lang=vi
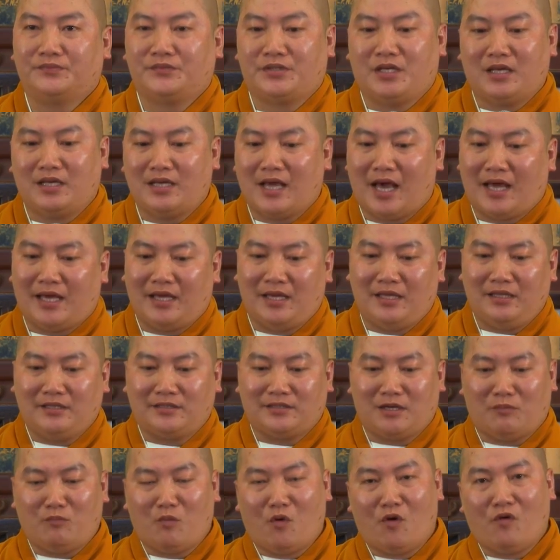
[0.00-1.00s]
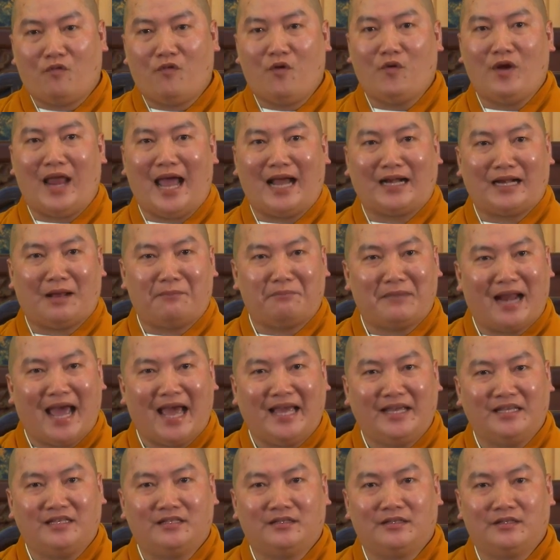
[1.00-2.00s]
Vì vậy trong mùa Vu Lan năm
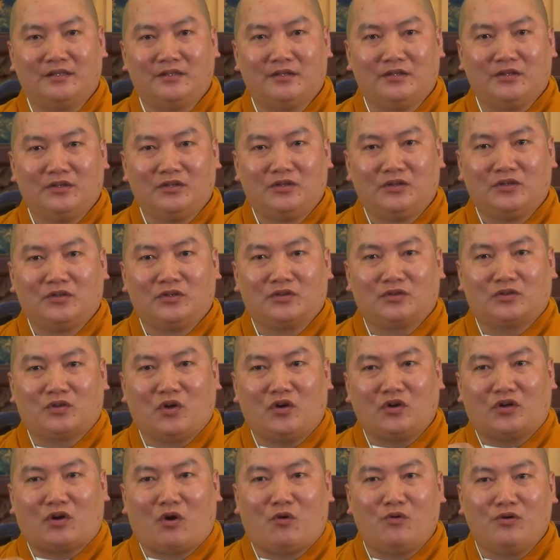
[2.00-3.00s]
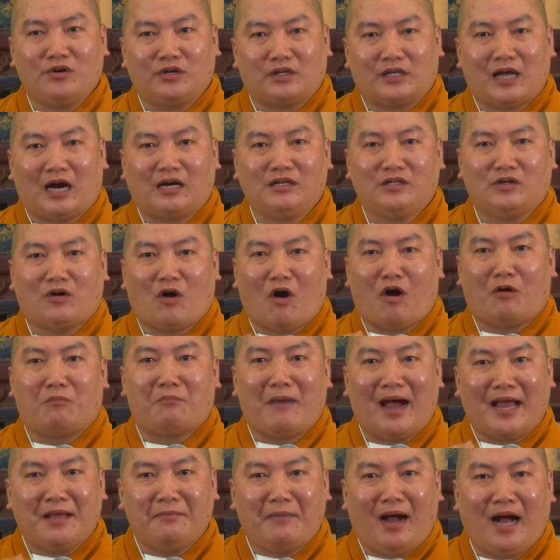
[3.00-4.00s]
nay, tôi cũng vẫn còn
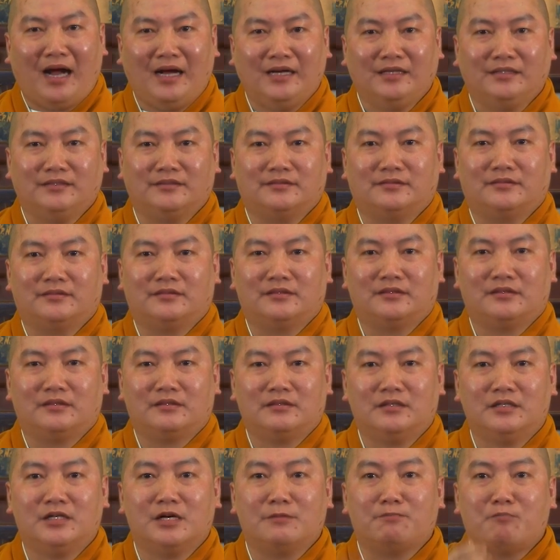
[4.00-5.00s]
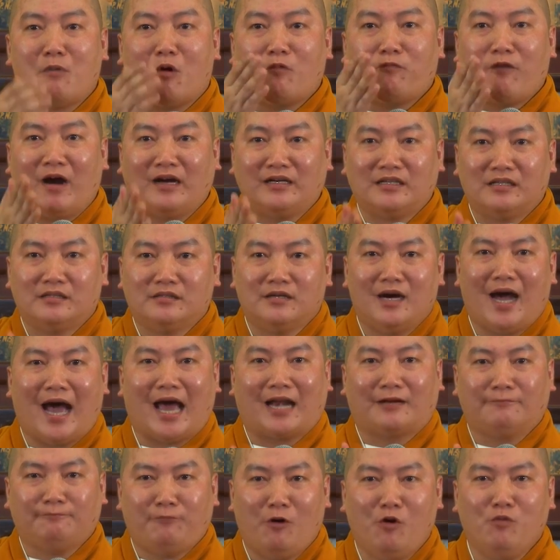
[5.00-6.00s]
may mắn được một phân nửa
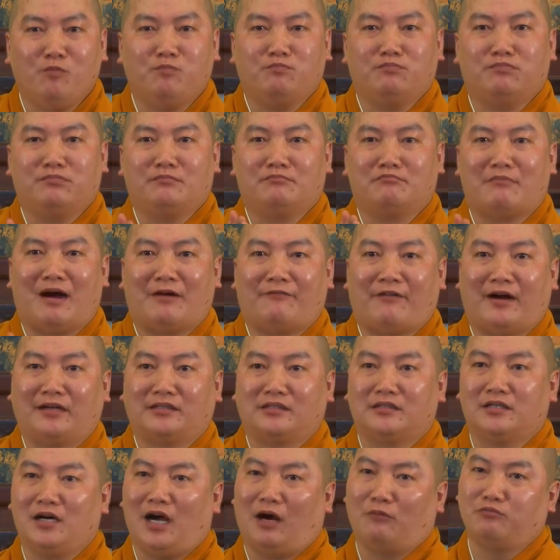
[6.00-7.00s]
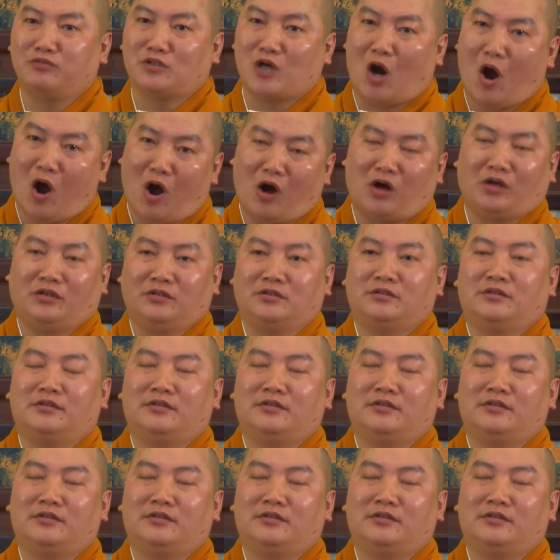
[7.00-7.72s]
hạnh phúc mà phân nửa không tròn.